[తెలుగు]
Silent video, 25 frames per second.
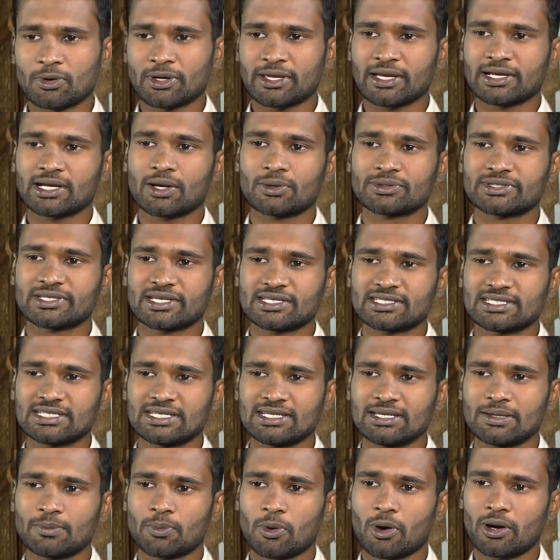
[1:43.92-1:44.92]
ముఖ్యంగా వచ్చేసి
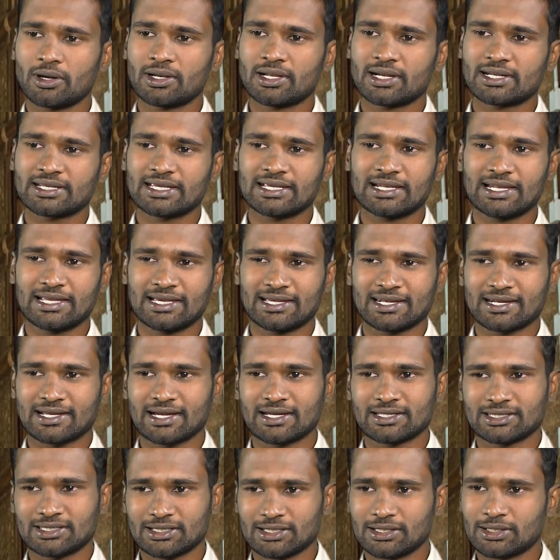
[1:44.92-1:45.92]
ఈ బ్రాయిలర్కి
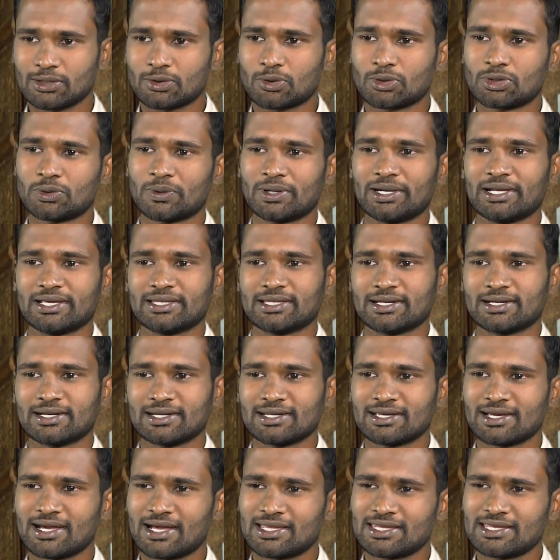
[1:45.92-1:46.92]
లేయర్కి అయితే
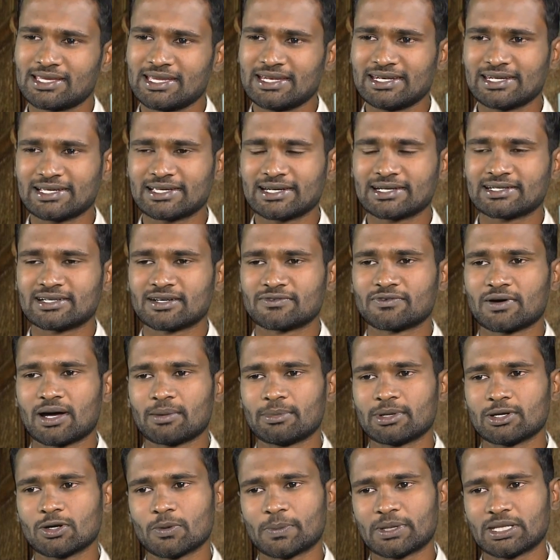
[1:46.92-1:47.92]
లేదండి అది ఇంటిగ్రేటెడ్
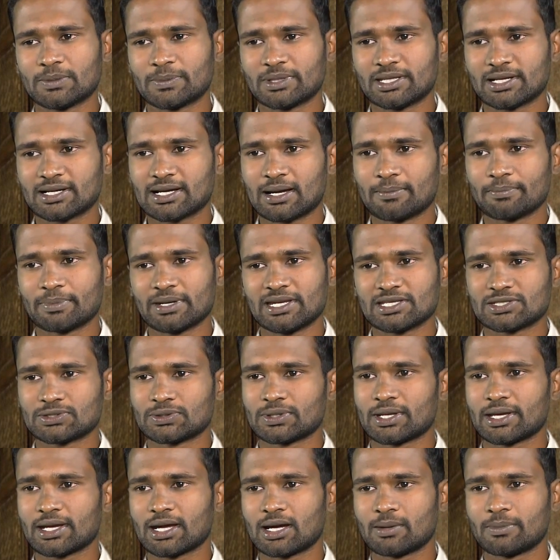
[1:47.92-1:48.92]
ఫార్మింగ్ పెద్ద పెద్ద కంపెనీస్
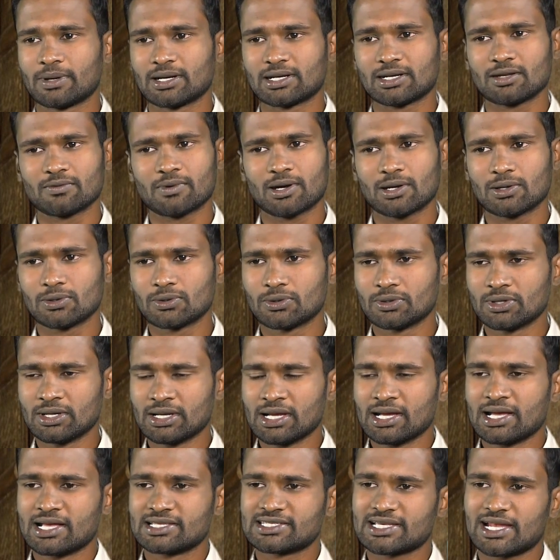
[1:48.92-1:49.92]
ఉన్నాయి కాబట్టి వాళ్ళు
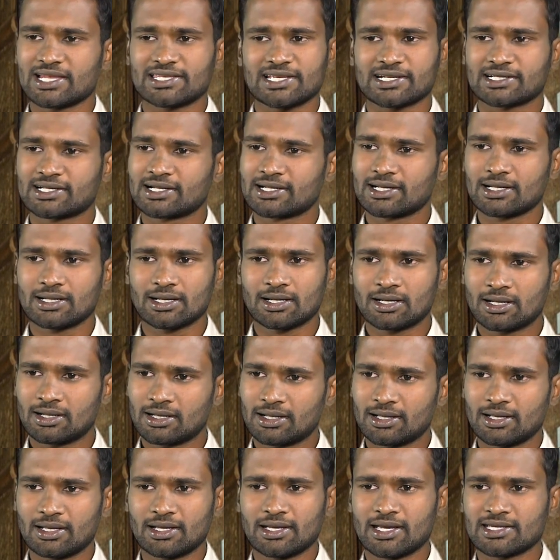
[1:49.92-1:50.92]
చాలా చక్కగా
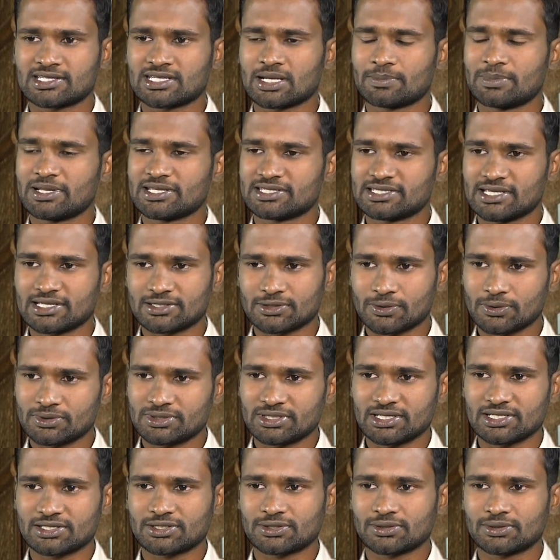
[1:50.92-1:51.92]
ఎస్టాబ్లిష్
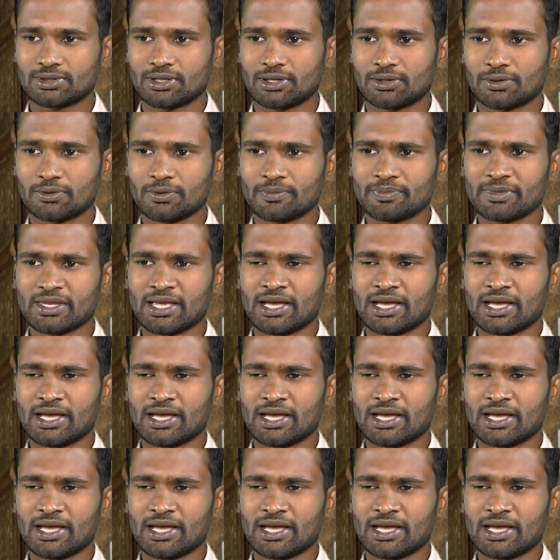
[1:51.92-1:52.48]
చేసుకొని చేస్తున్నారు